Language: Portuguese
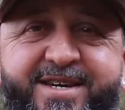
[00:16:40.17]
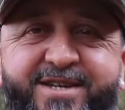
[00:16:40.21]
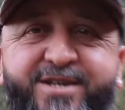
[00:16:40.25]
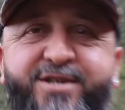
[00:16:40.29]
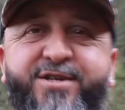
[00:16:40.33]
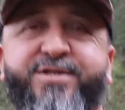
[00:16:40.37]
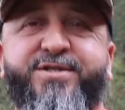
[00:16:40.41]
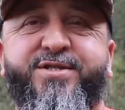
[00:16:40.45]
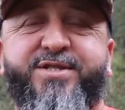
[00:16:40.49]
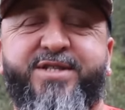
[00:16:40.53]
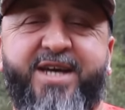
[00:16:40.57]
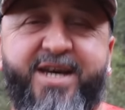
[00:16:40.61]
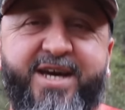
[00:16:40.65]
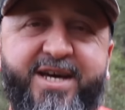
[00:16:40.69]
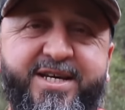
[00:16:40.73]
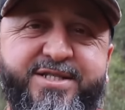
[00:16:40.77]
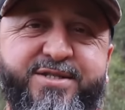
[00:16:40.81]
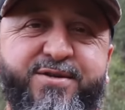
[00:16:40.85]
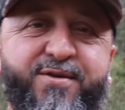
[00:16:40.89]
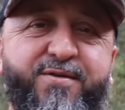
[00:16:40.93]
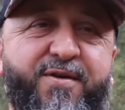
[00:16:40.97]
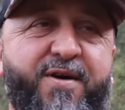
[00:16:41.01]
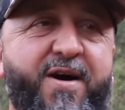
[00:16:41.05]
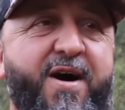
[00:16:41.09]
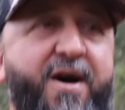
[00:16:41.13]
Isso,
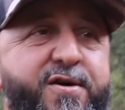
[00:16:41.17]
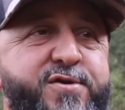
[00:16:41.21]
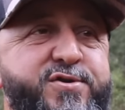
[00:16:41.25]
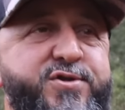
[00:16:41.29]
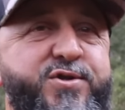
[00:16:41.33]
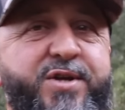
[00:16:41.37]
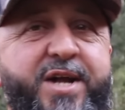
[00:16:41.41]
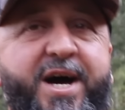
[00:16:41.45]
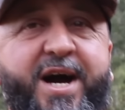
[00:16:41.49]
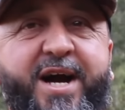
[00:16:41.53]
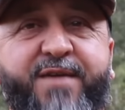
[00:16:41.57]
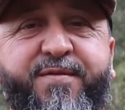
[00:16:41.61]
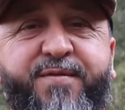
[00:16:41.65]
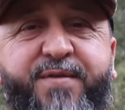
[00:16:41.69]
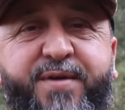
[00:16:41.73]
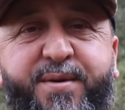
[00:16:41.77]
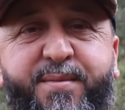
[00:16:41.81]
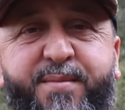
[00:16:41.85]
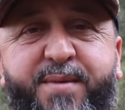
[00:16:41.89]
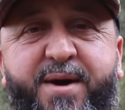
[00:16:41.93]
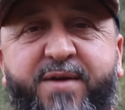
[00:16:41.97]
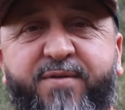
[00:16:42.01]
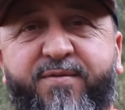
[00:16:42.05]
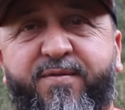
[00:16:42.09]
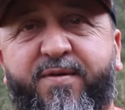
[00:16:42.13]
texto ou áudio lá, que fica
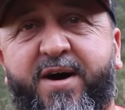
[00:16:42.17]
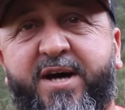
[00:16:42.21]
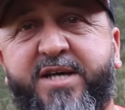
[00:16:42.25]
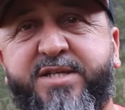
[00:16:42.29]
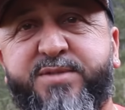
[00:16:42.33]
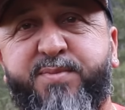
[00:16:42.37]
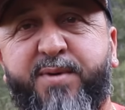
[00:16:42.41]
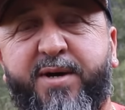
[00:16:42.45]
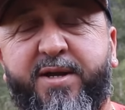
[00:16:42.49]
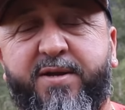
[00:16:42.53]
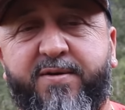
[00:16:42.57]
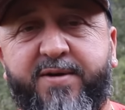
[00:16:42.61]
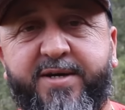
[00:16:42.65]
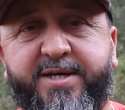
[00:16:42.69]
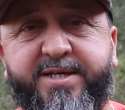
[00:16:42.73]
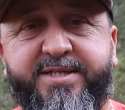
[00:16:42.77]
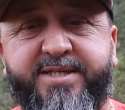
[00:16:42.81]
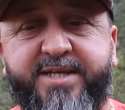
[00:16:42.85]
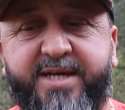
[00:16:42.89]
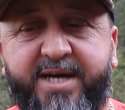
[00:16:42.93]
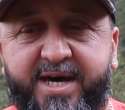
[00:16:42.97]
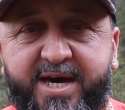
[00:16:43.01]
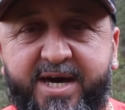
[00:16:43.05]
mais fácil para nós.